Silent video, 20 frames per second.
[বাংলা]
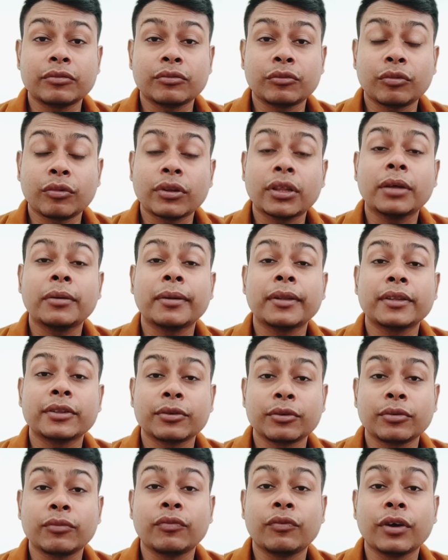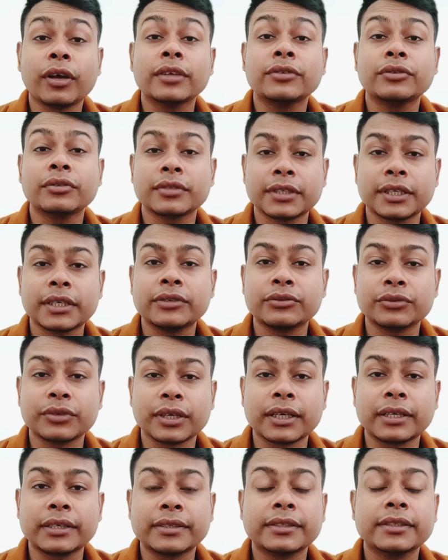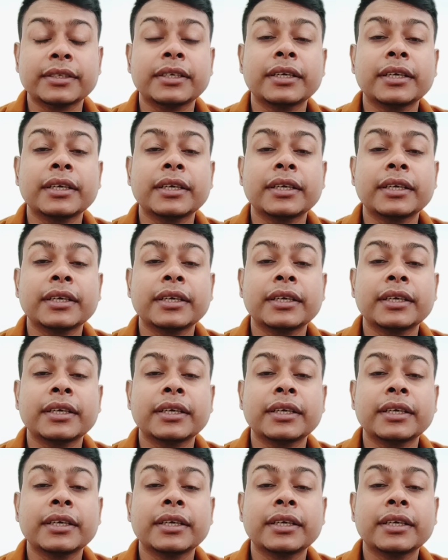কথাবার্তা ভয়েসও চেঞ্জ হয়ে গেছে